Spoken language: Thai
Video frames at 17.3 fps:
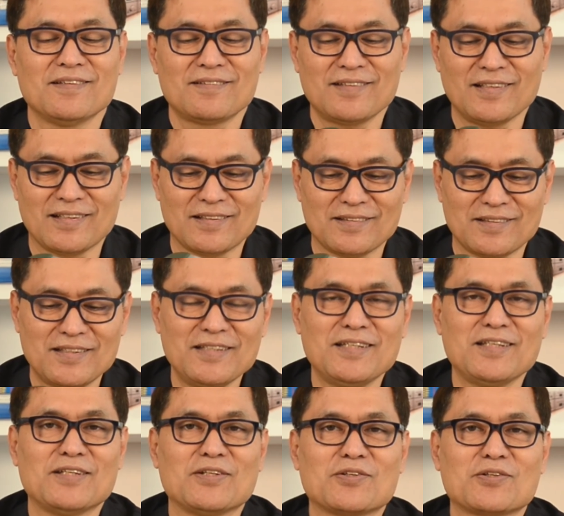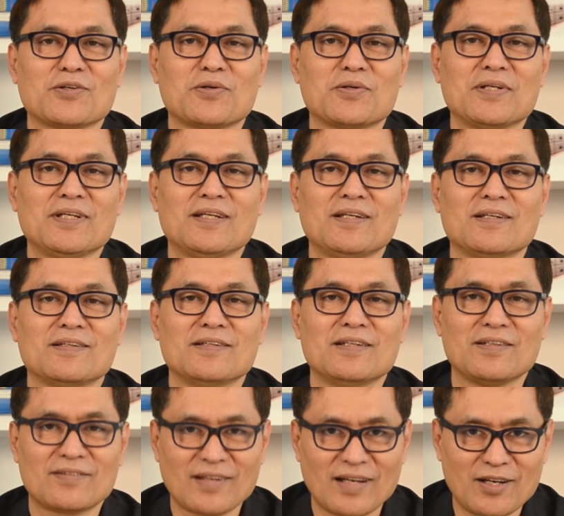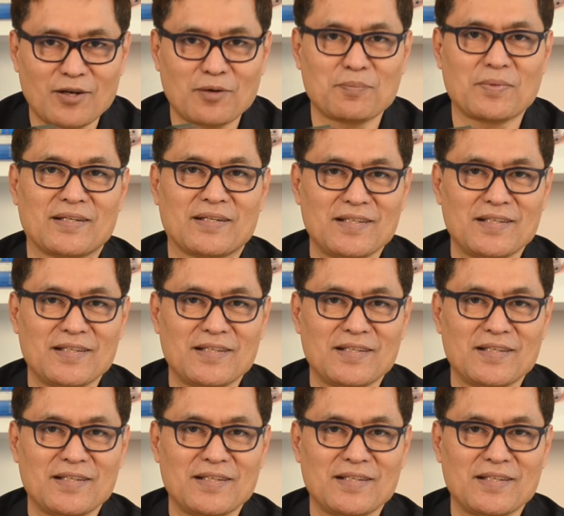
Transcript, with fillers: สิ่งที่ Sony ดีไซน์ออ